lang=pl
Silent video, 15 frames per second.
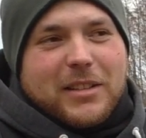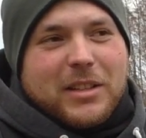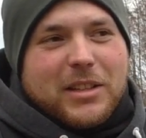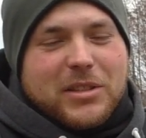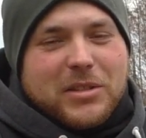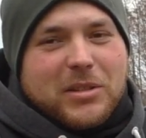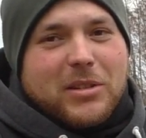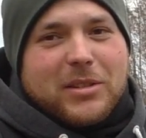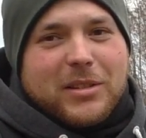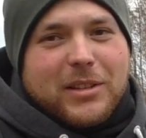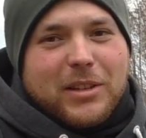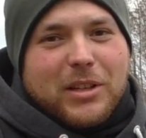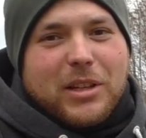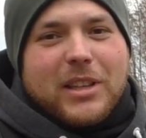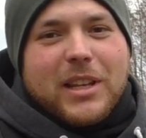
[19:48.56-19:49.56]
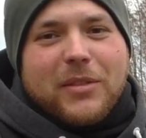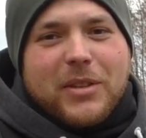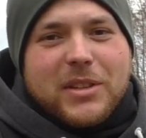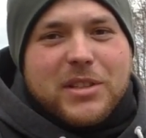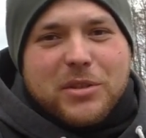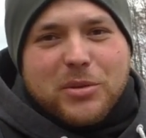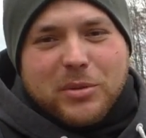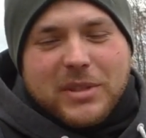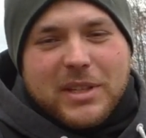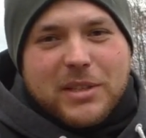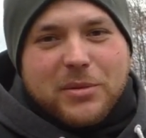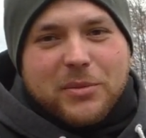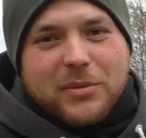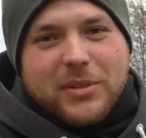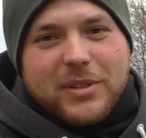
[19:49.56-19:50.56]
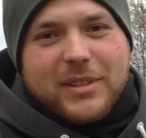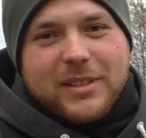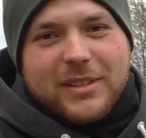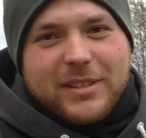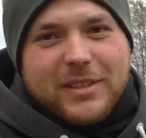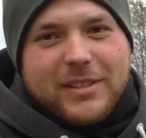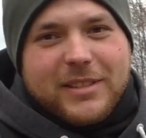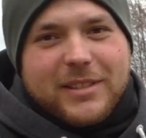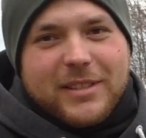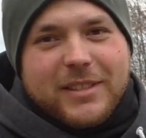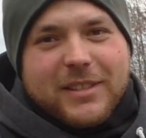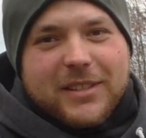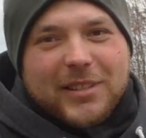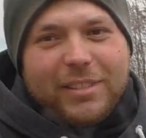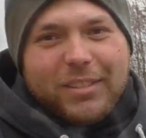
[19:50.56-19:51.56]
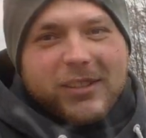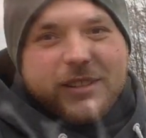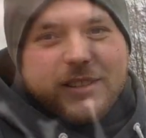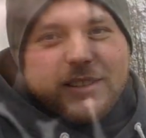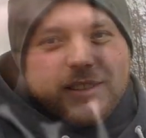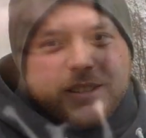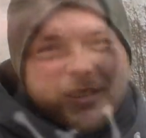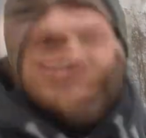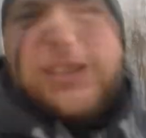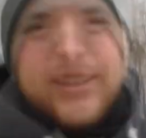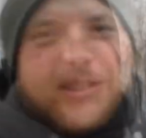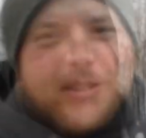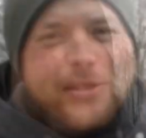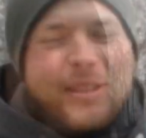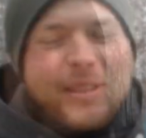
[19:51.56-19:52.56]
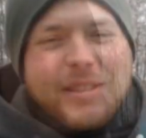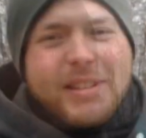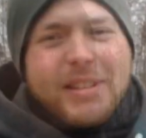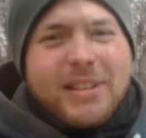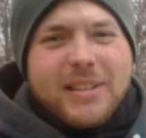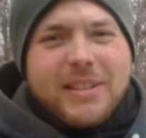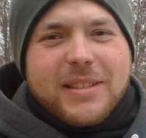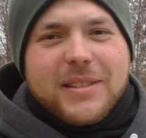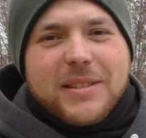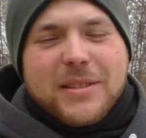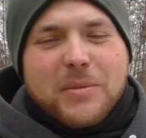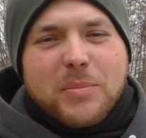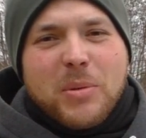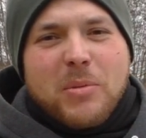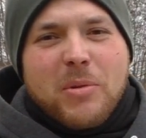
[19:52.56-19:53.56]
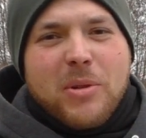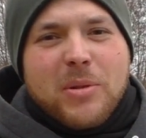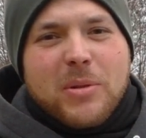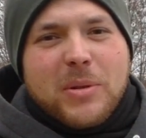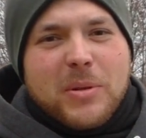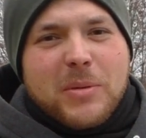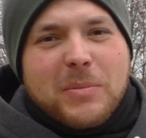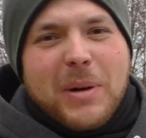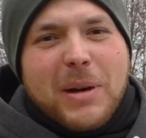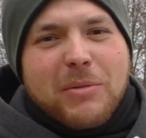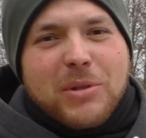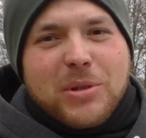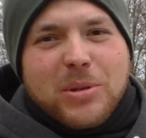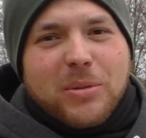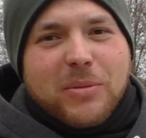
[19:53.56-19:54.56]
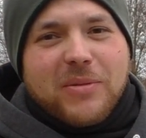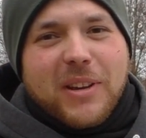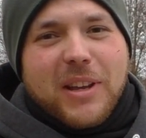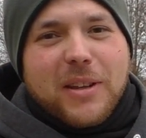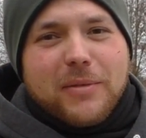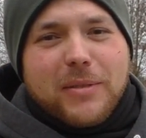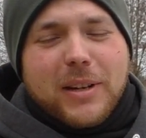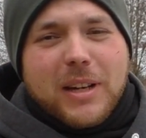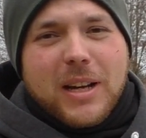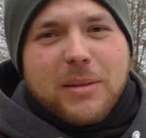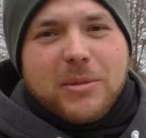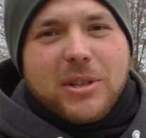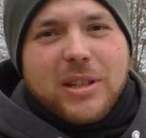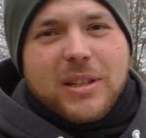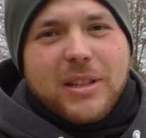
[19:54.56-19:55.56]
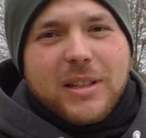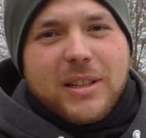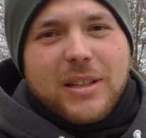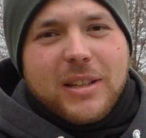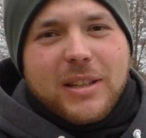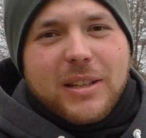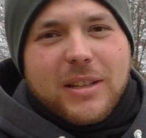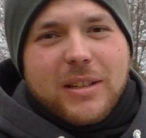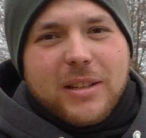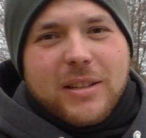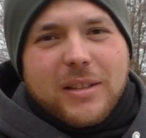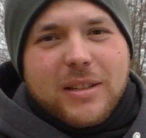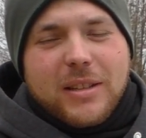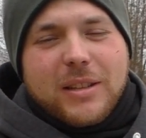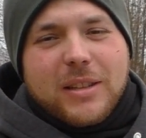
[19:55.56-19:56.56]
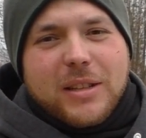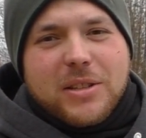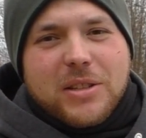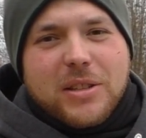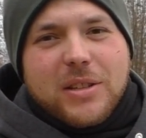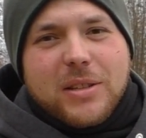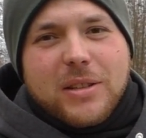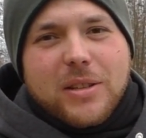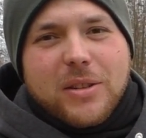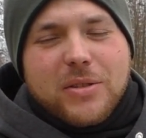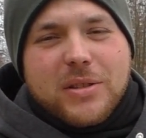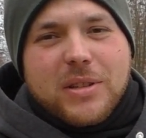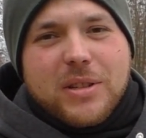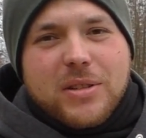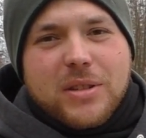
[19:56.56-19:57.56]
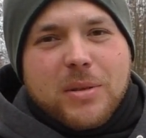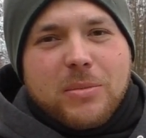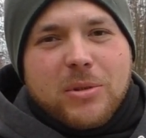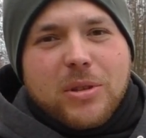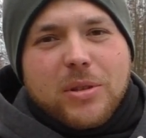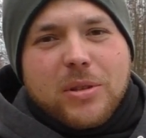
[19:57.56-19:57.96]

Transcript: I co? I najwięcej sukcesów! a na koniec zrobimy mały show fajerwerkami i tak się rozjeżdżamy do